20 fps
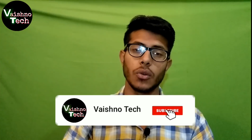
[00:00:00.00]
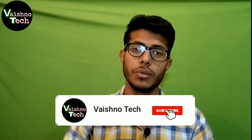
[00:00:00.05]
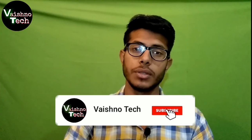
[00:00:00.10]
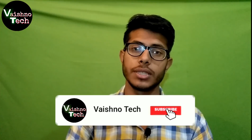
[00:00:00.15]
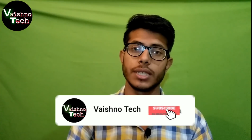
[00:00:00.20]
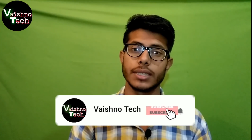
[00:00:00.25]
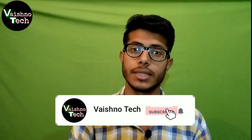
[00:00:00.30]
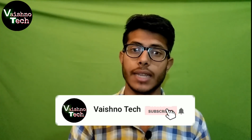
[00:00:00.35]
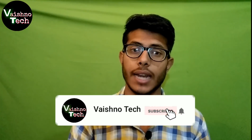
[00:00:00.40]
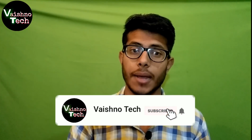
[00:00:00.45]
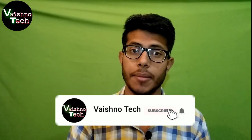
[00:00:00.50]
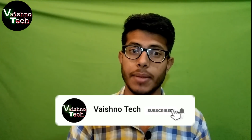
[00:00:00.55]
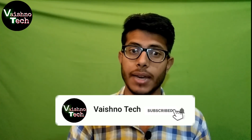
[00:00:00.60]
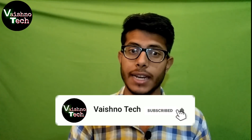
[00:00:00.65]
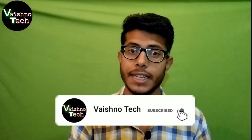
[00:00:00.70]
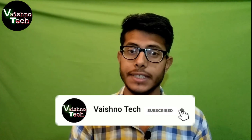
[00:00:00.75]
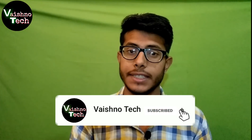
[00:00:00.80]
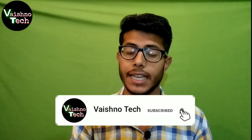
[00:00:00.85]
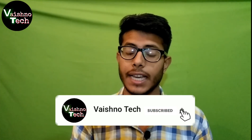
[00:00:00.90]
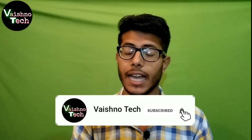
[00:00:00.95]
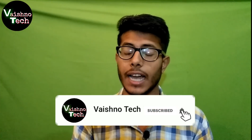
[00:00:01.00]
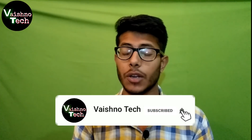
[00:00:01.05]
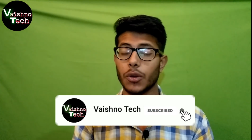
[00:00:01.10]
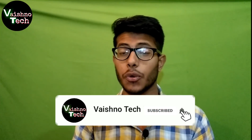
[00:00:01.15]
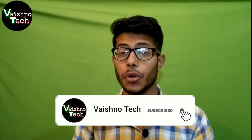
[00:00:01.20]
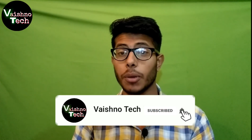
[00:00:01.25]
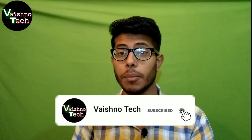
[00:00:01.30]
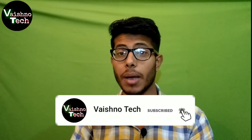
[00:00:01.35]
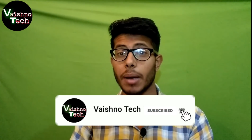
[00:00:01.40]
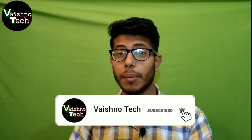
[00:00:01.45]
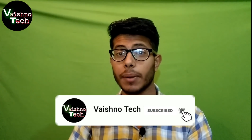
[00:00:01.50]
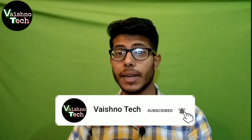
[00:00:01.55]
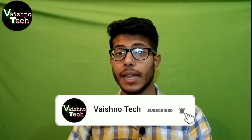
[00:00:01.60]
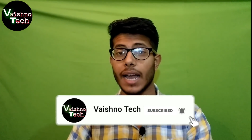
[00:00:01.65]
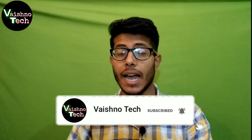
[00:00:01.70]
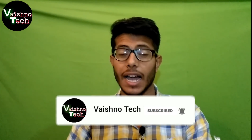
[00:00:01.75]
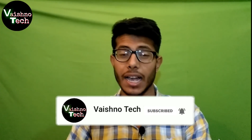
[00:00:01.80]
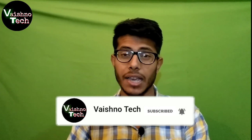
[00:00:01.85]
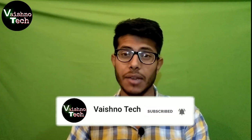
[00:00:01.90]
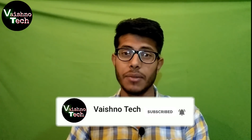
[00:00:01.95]
को भी सब्सक्राइब कर लीजिएगा क्योंकि मैं आपके लिए
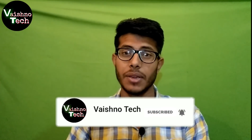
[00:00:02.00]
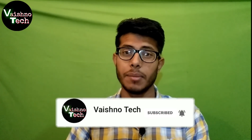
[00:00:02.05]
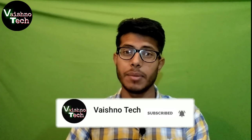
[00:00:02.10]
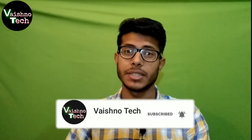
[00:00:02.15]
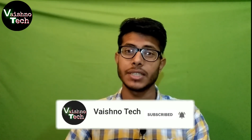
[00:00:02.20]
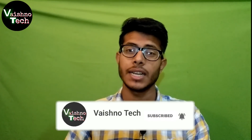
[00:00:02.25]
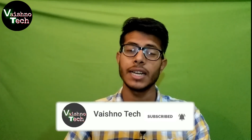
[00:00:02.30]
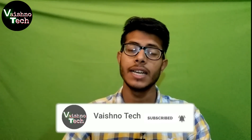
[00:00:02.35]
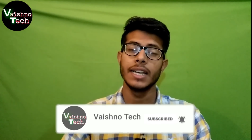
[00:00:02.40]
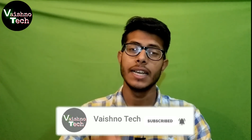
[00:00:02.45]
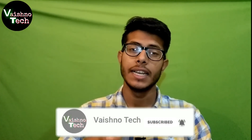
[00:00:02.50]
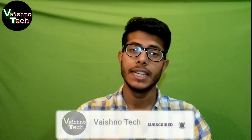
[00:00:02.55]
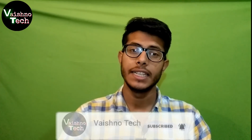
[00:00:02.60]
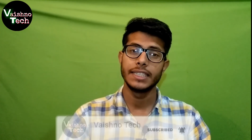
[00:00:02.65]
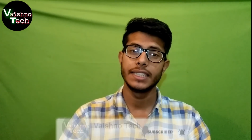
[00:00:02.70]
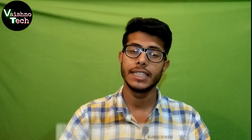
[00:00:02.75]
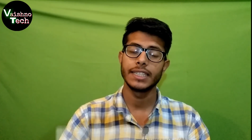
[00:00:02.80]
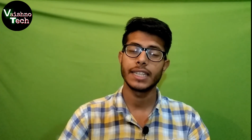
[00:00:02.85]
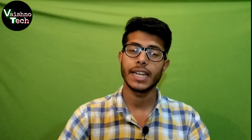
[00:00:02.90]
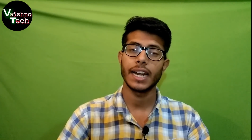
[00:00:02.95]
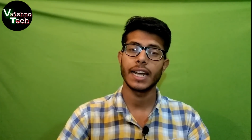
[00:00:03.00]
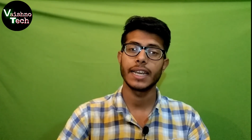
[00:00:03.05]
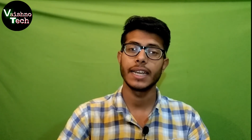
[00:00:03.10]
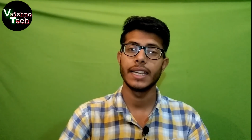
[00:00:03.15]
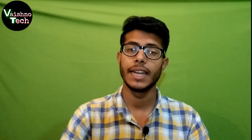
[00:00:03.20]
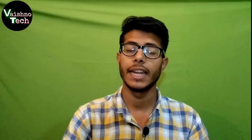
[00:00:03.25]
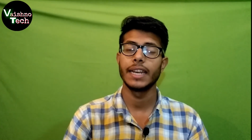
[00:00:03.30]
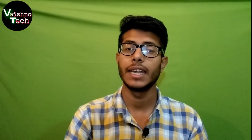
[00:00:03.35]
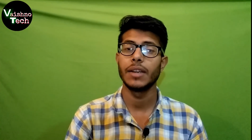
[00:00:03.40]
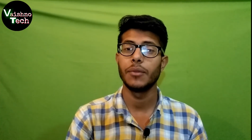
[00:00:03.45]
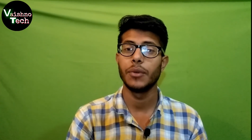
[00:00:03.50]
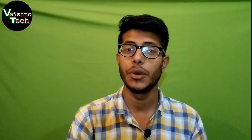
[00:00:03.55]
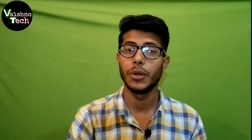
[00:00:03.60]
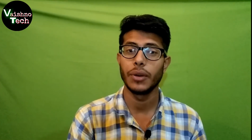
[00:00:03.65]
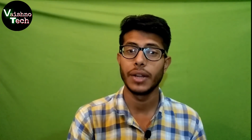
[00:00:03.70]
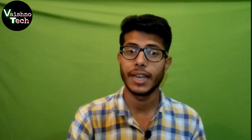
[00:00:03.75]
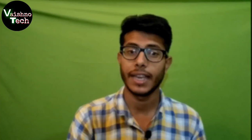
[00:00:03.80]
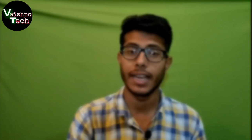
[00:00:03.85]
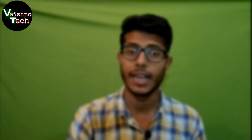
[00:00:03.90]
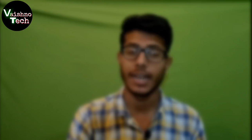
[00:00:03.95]
आगे भी हमेशा इसी तरह की नई नई वीडियो
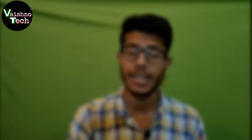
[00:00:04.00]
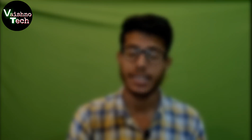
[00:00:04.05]
लेके